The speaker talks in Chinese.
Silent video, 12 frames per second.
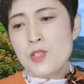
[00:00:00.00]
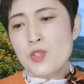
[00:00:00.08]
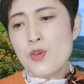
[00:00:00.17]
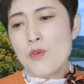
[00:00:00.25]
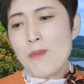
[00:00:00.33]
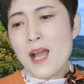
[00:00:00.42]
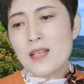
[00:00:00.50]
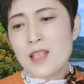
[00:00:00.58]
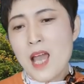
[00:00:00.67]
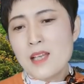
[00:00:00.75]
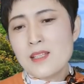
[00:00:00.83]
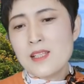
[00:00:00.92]
就把
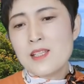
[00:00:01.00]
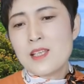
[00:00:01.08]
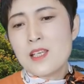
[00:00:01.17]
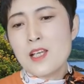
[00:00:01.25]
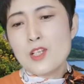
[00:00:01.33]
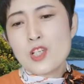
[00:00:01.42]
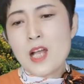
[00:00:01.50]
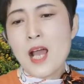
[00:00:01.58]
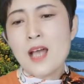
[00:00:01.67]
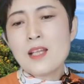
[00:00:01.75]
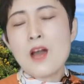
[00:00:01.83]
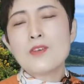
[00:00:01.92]
太极旗
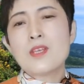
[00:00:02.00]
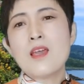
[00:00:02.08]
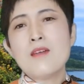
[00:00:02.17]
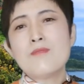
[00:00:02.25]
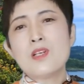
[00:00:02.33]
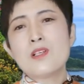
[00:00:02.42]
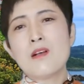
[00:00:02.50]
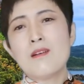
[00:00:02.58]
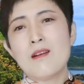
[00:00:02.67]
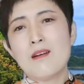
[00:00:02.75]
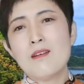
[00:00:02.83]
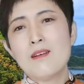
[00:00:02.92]
插到天安门城
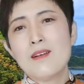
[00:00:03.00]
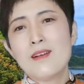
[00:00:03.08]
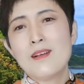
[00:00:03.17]
楼。